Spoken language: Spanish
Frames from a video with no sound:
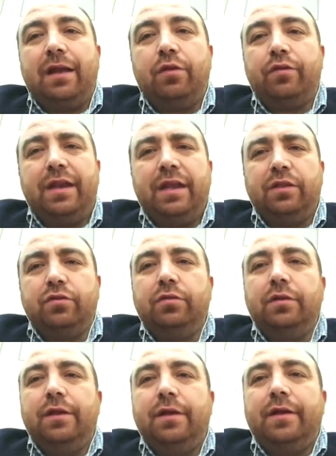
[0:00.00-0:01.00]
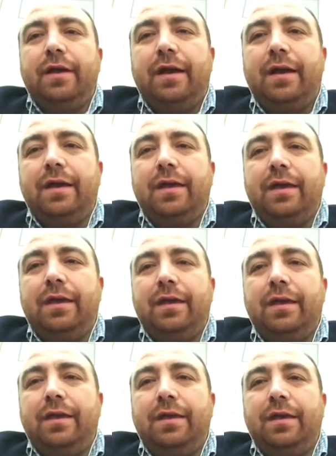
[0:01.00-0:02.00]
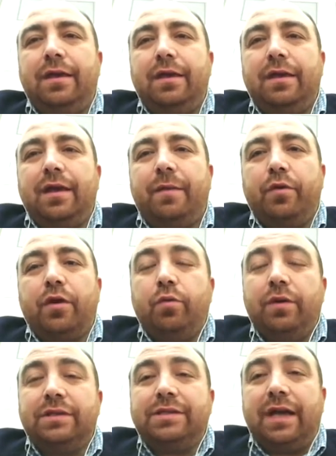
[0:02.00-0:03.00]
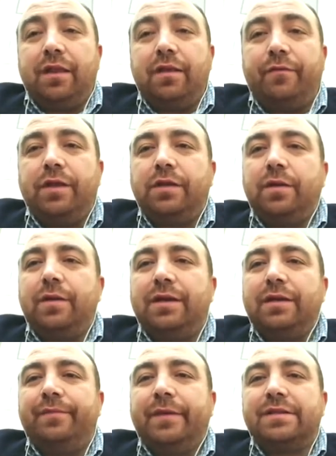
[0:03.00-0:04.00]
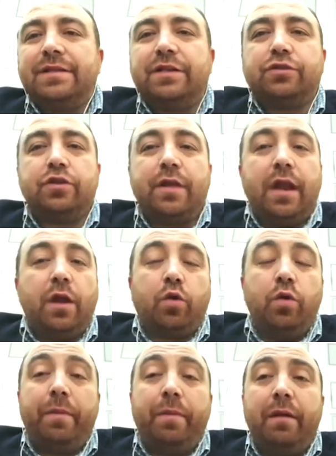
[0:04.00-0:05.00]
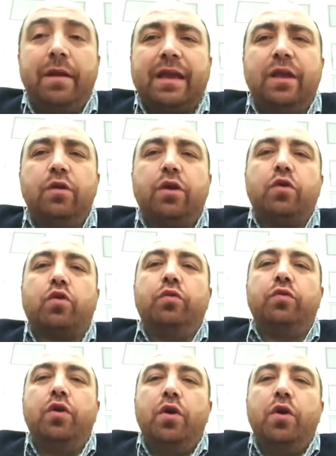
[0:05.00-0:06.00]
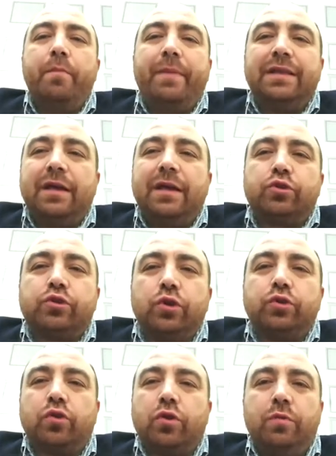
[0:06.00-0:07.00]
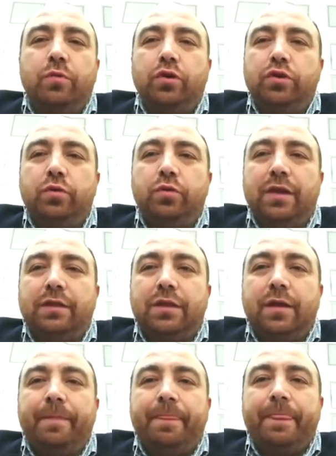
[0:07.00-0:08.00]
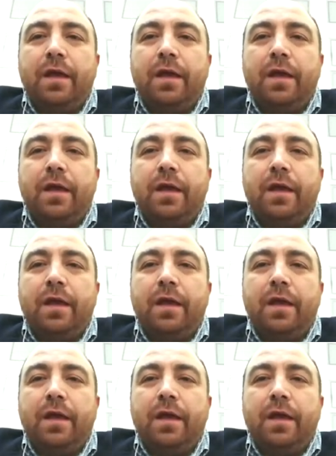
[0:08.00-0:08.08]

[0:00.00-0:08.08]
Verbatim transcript: los delitos ¿ah? y, al Poder Judicial, en definitiva, sancionar a los culpables, ¿Qué es lo que nos compete a nosotros como constituyentes.